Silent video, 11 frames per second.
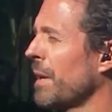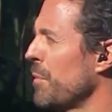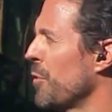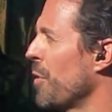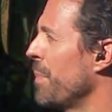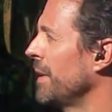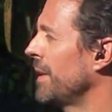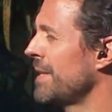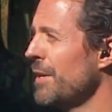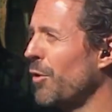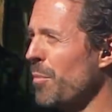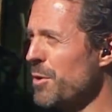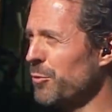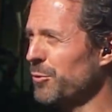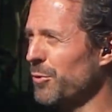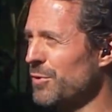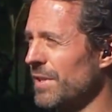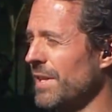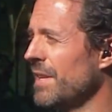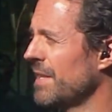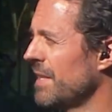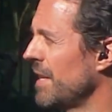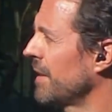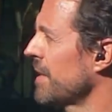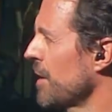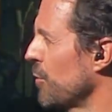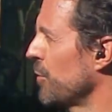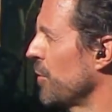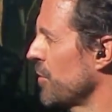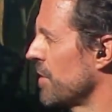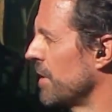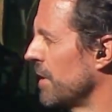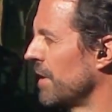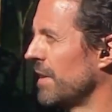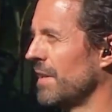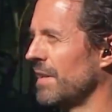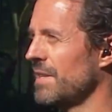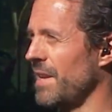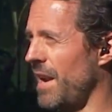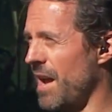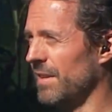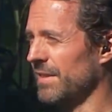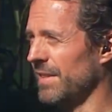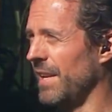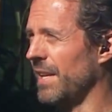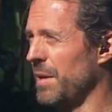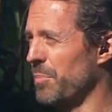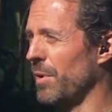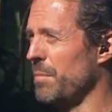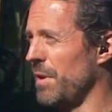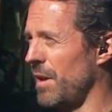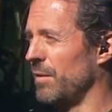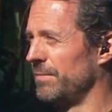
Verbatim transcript: terminó en 25 minutos y 17 segundos será el equipo eliminado.